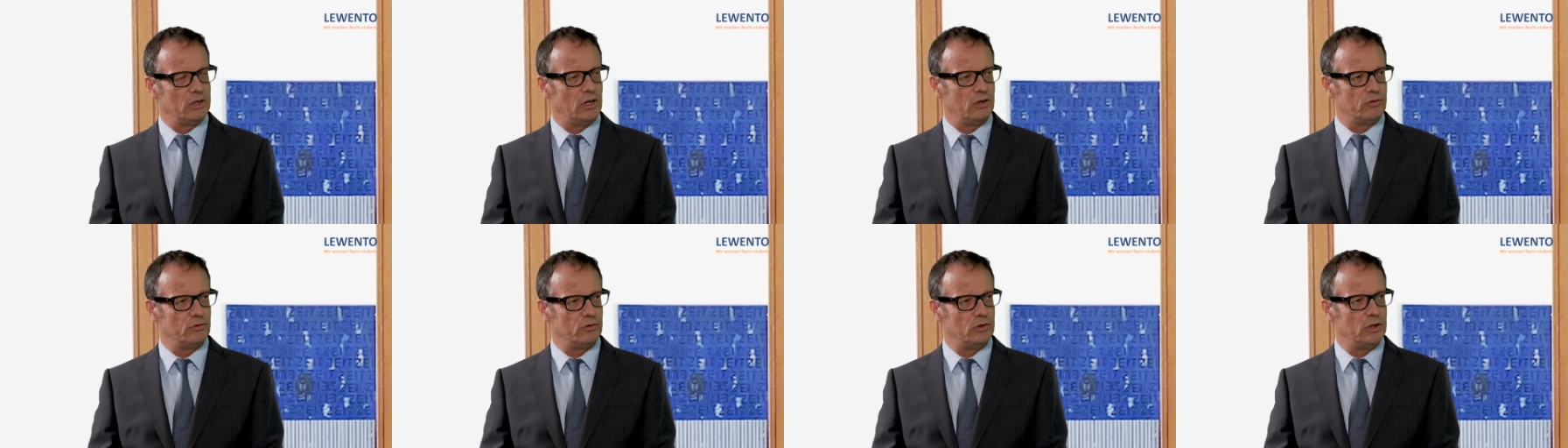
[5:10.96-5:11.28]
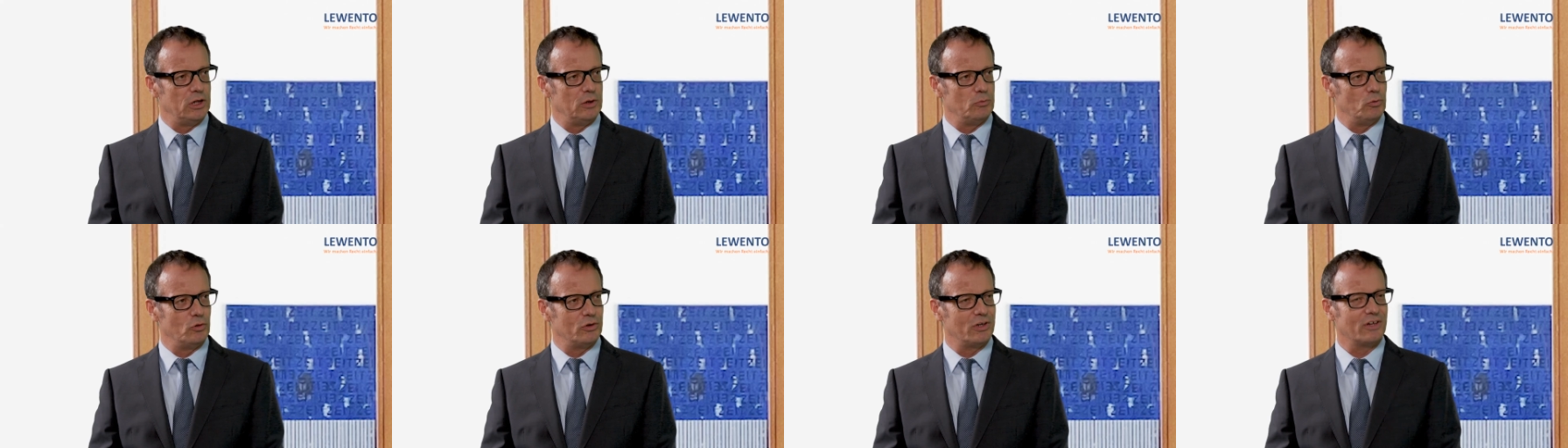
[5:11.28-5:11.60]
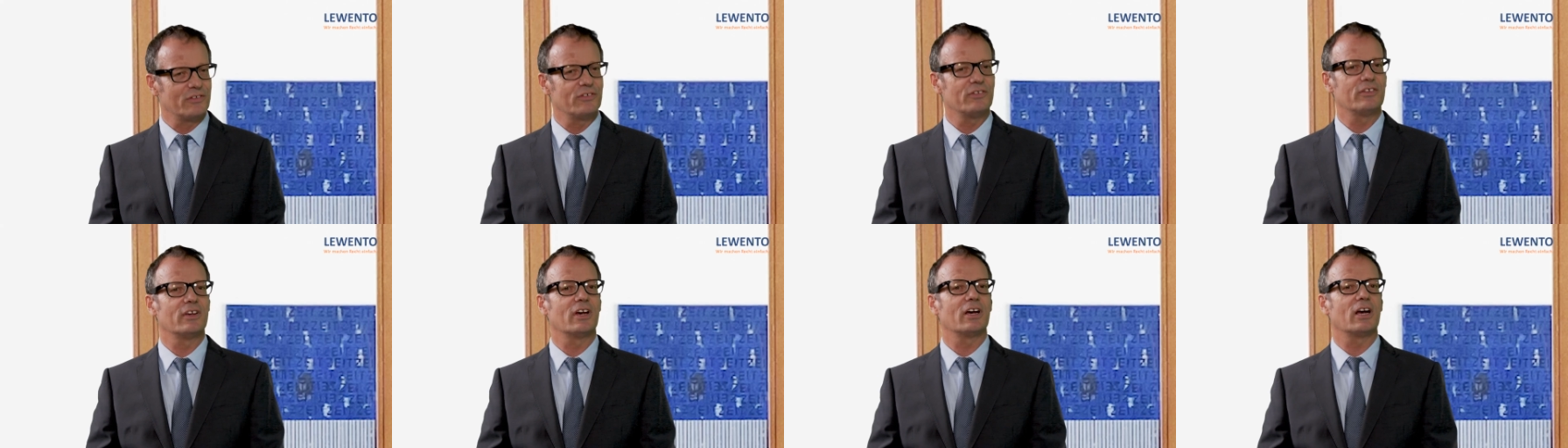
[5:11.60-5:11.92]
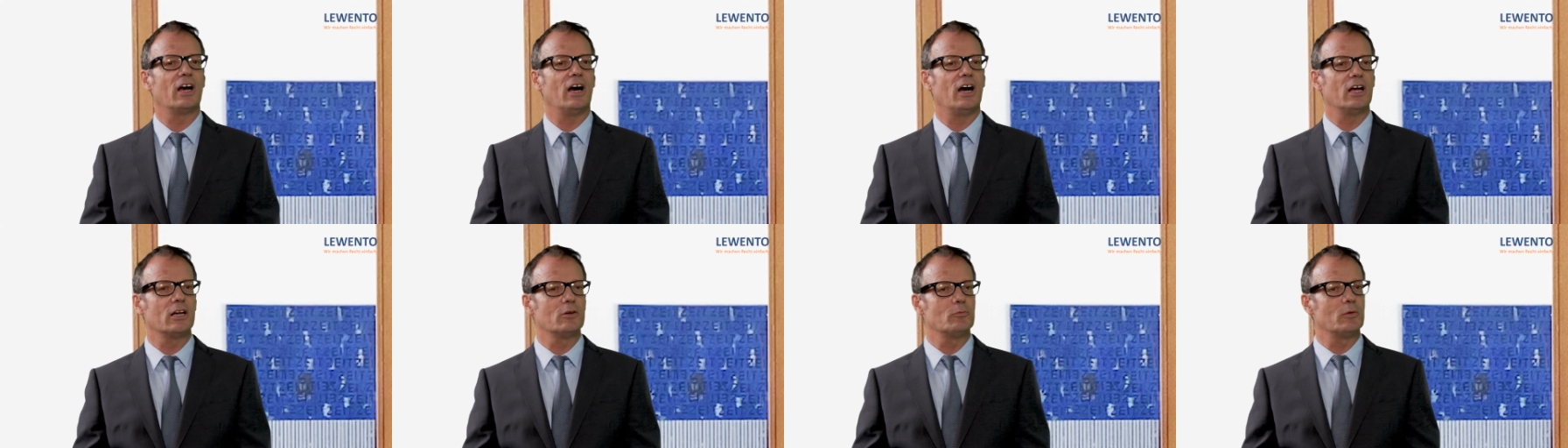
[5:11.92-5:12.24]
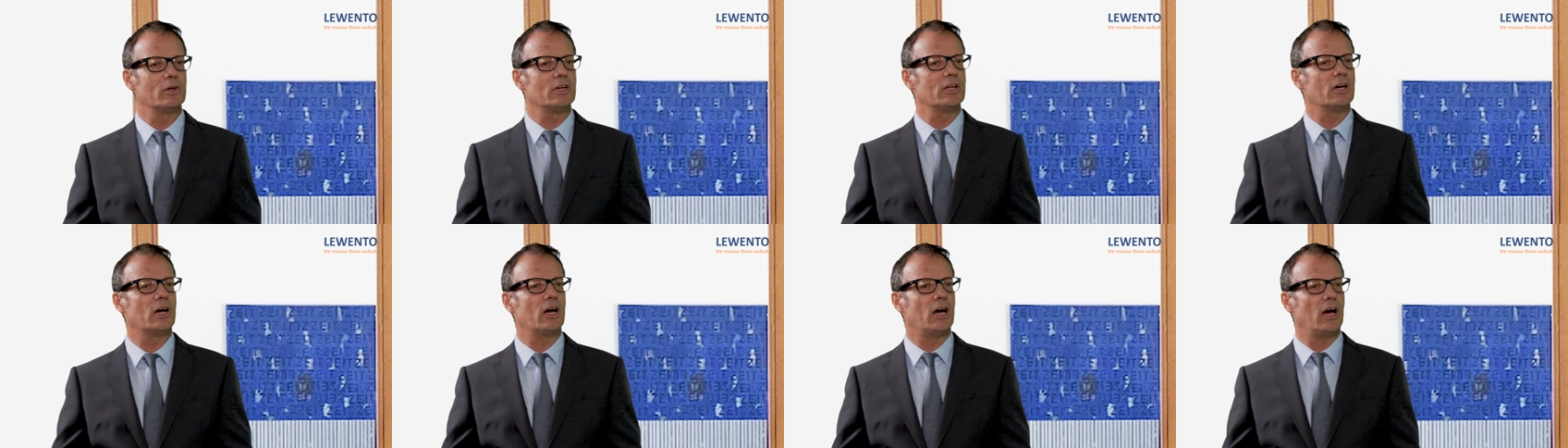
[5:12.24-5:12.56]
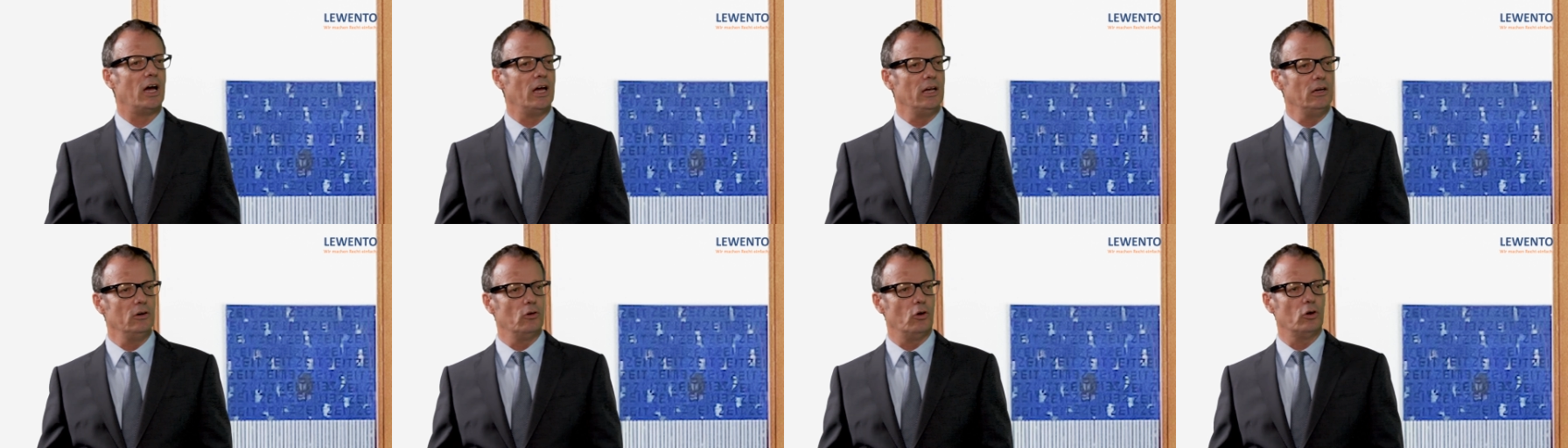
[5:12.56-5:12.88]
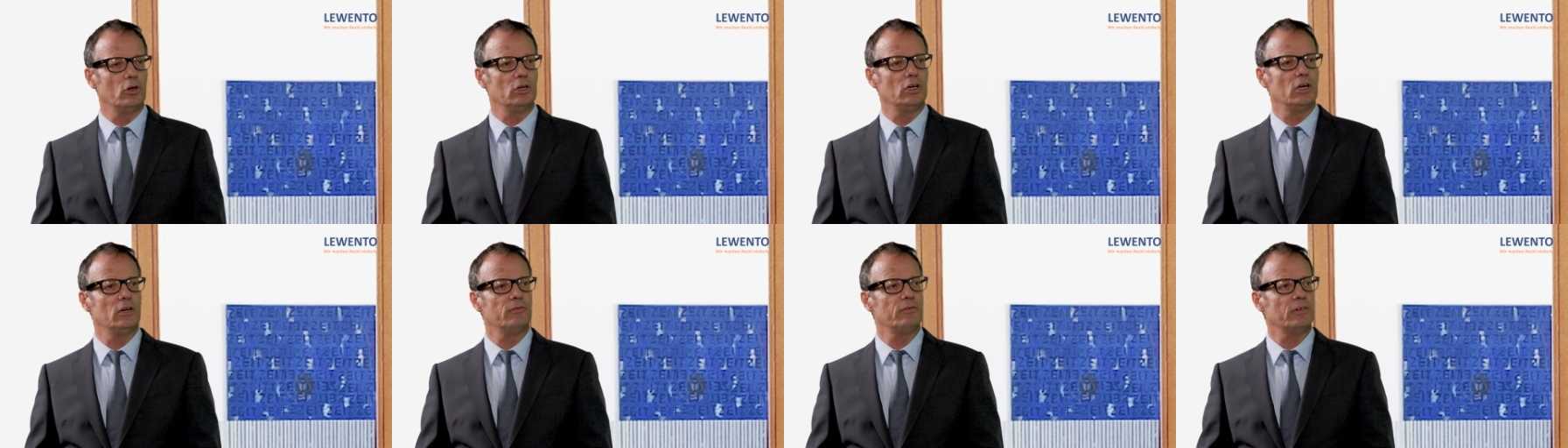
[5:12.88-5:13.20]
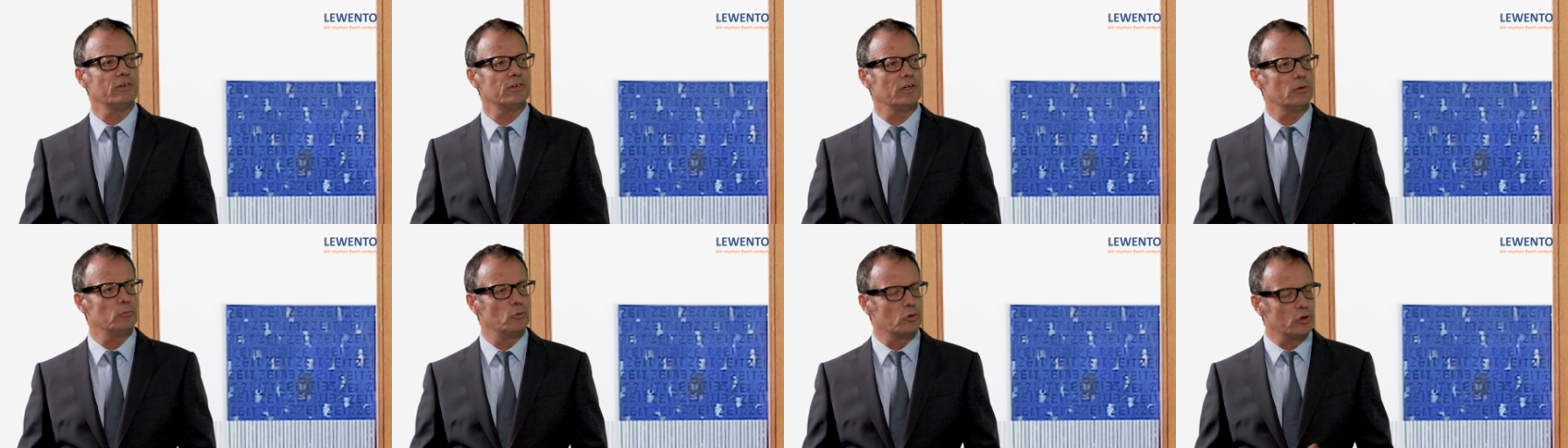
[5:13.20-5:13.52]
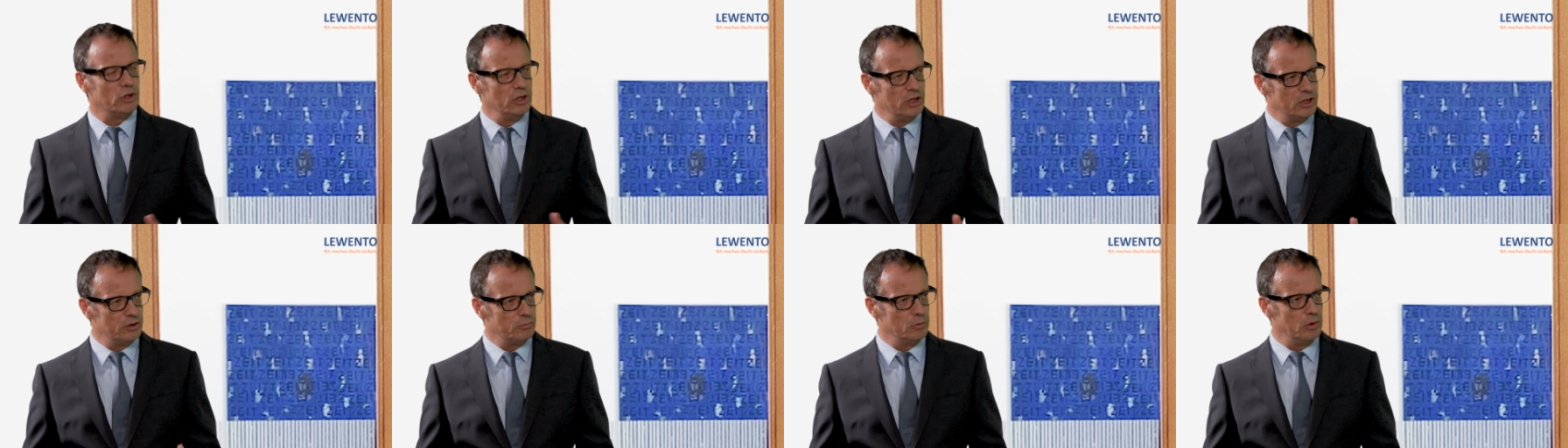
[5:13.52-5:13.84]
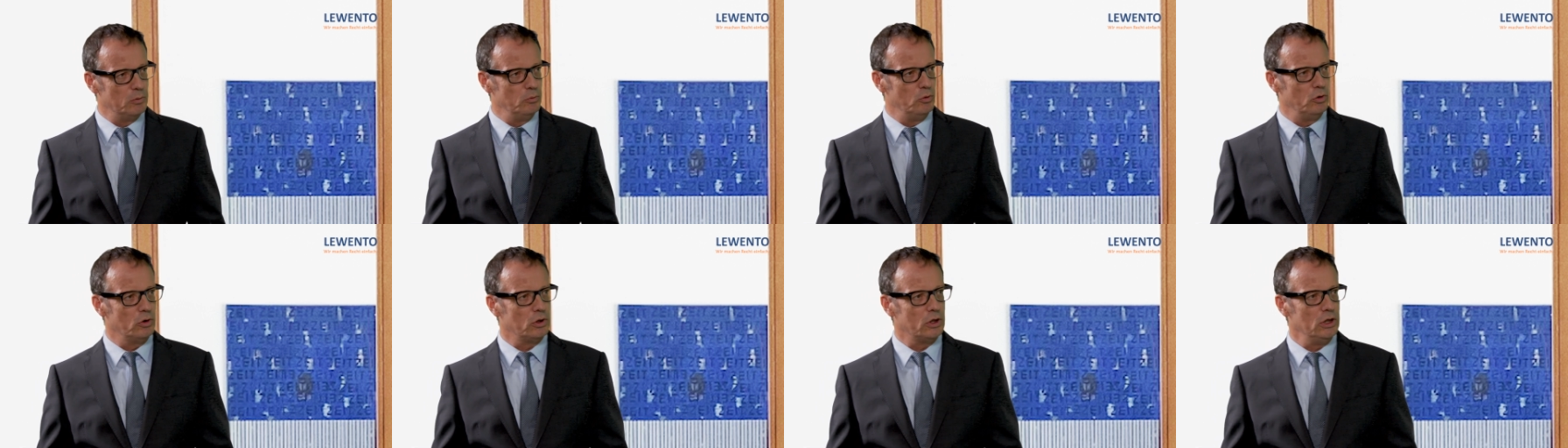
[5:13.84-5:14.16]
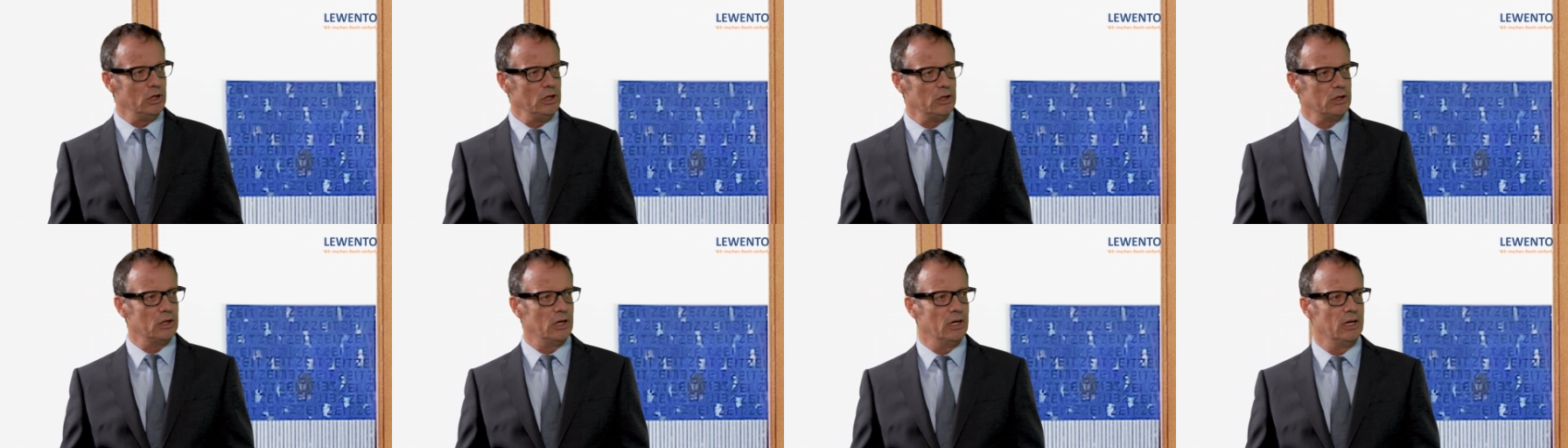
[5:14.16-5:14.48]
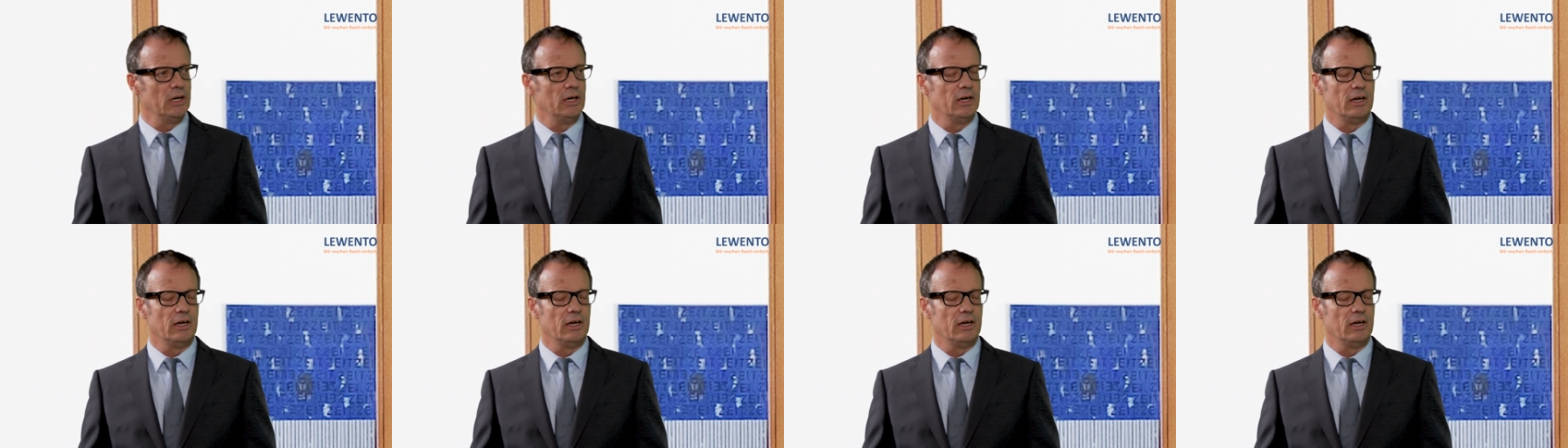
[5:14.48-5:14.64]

teilzunehmen. Und das ist ja gerade bei der reinen Online-Versammlung nicht mehr möglich.